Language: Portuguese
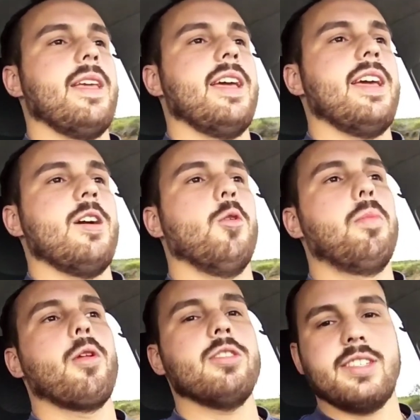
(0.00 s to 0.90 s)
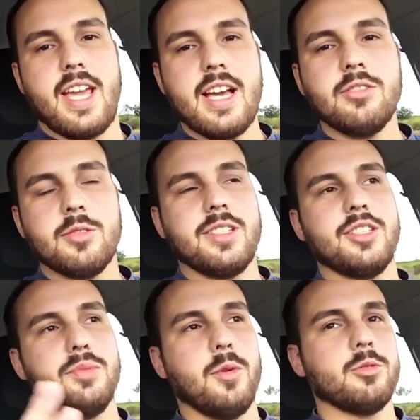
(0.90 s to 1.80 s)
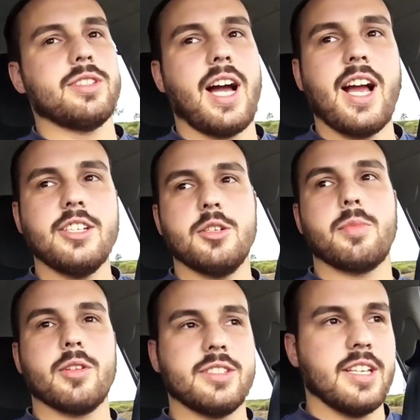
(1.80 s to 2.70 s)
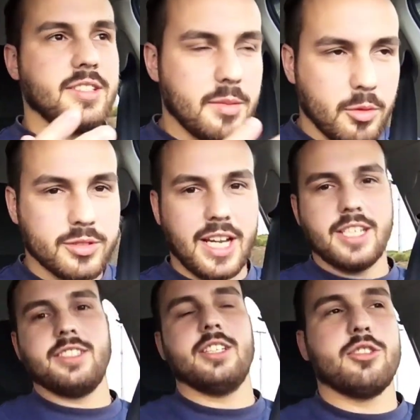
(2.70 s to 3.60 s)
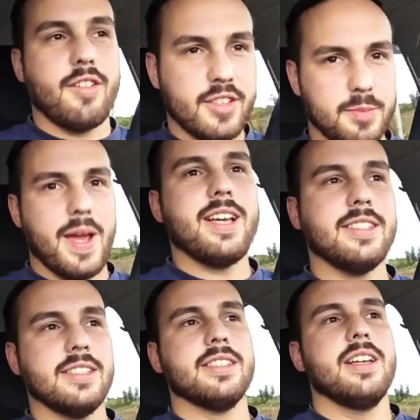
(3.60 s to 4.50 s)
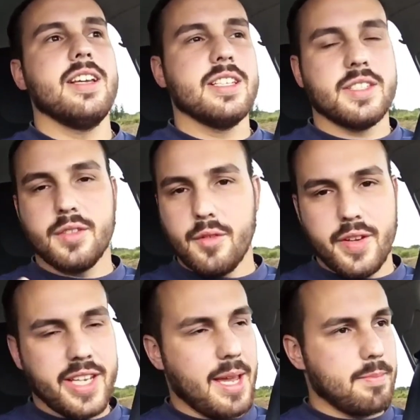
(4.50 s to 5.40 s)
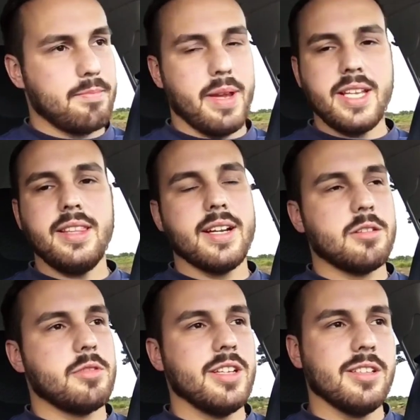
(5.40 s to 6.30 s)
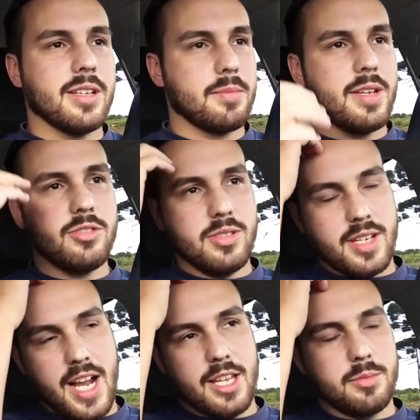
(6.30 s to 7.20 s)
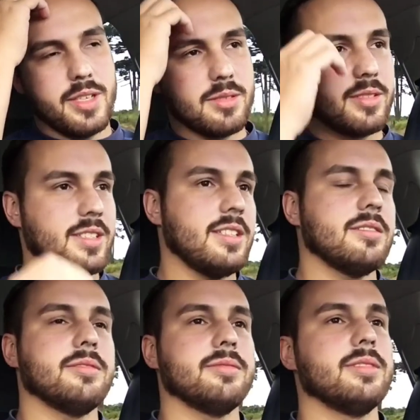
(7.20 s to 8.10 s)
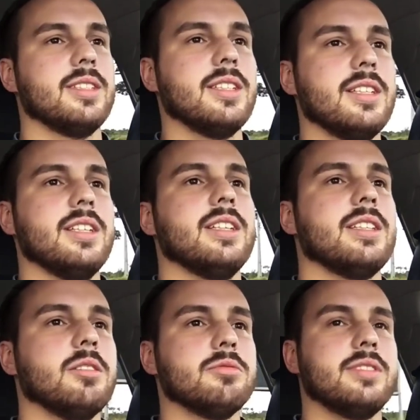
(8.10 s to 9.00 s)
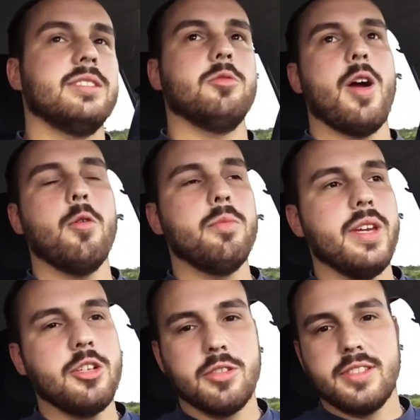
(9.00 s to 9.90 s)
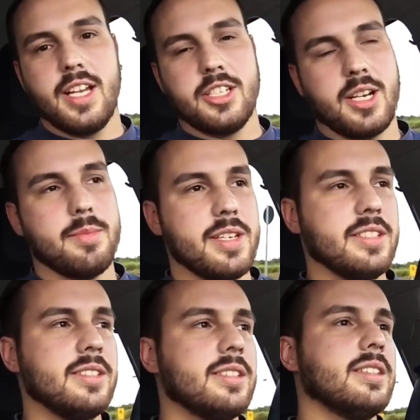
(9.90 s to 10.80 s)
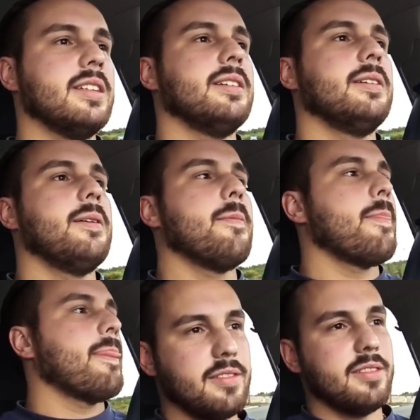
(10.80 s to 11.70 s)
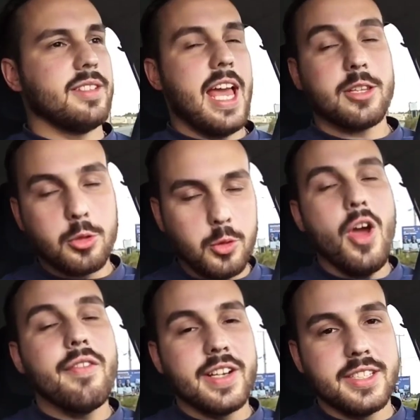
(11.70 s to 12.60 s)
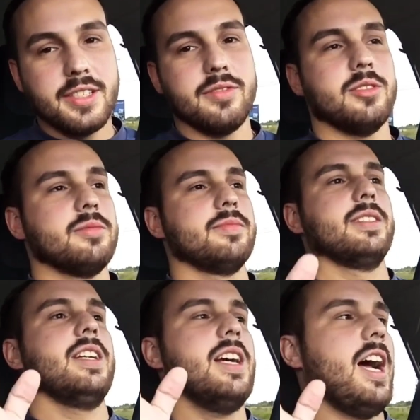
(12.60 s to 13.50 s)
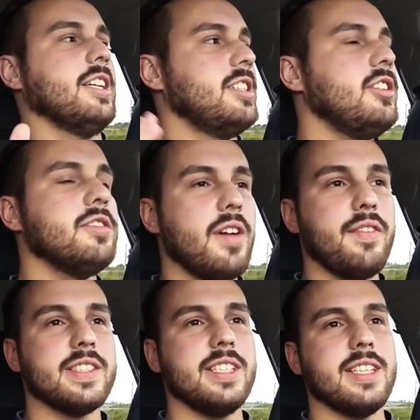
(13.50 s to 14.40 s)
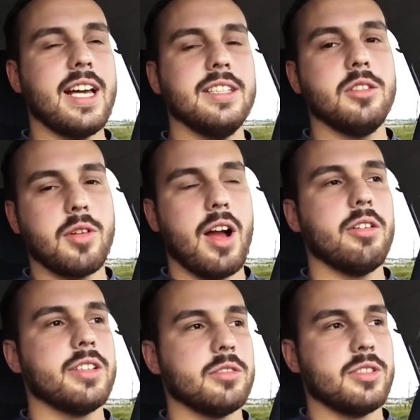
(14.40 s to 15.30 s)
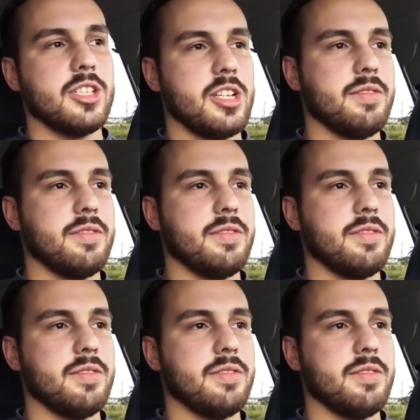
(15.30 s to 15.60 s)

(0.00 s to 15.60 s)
é, o processo de desmontagem, o processo de montagem das novas peças. Vocês vão ver que é bem tranquilo, é bem sossegado mesmo assim, não, não, não é um bicho de sete cabeças. É tudo reversível. A gente não vai fazer nada no carro que não seja